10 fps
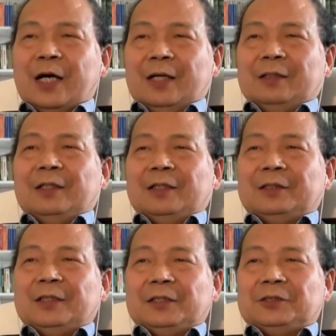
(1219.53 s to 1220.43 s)
厂
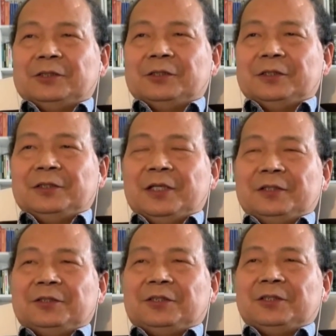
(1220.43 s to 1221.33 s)
现在是夜
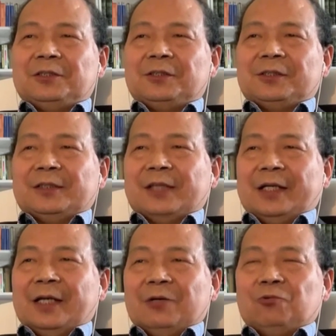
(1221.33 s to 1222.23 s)
以继日的
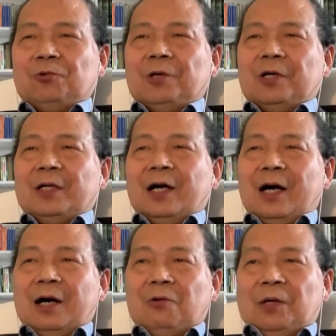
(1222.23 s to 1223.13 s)
在干活。
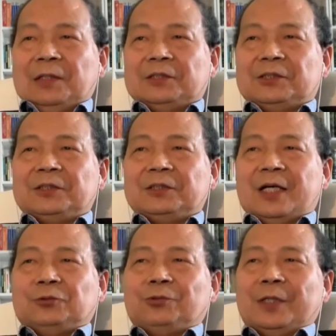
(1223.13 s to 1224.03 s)
啊，完了，生
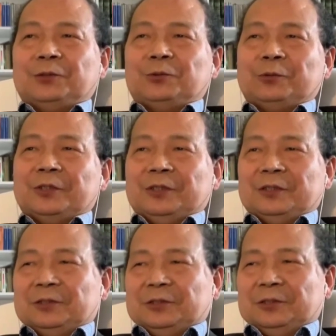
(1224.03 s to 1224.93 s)
产出来的东
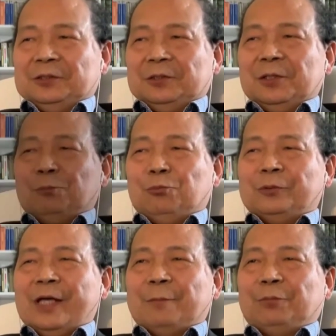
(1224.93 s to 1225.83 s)
西是
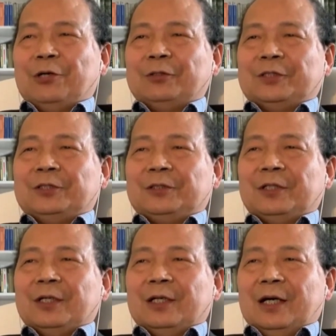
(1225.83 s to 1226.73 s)
不带标记，
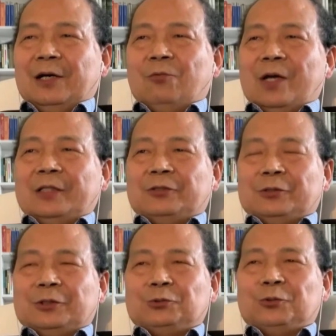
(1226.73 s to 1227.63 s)
呃，完了
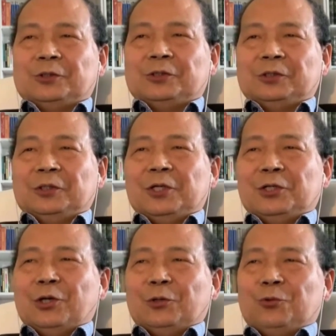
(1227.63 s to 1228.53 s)
就是说是
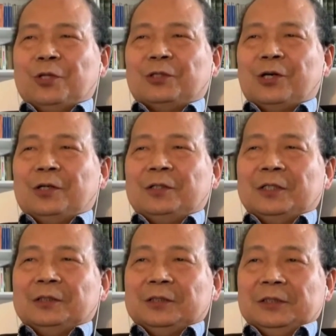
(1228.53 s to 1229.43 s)
要运到
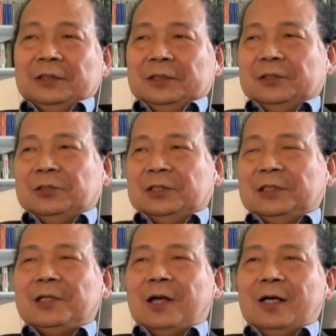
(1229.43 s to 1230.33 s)
这个
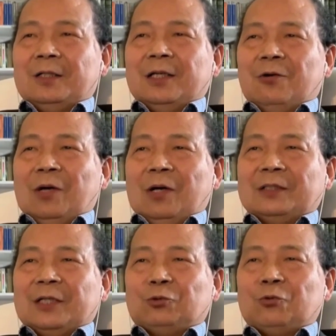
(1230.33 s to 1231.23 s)
伊朗，完了
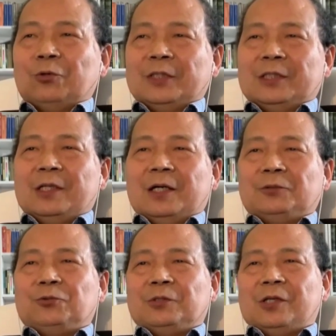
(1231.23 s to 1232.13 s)
再通过伊
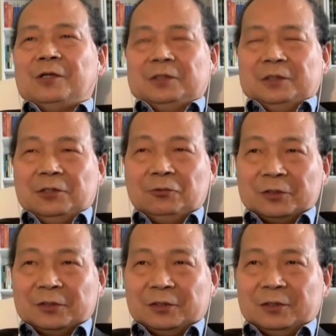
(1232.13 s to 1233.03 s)
朗运到俄
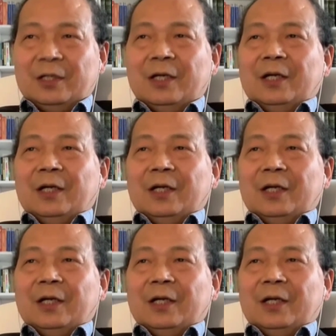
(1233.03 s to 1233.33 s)
罗斯，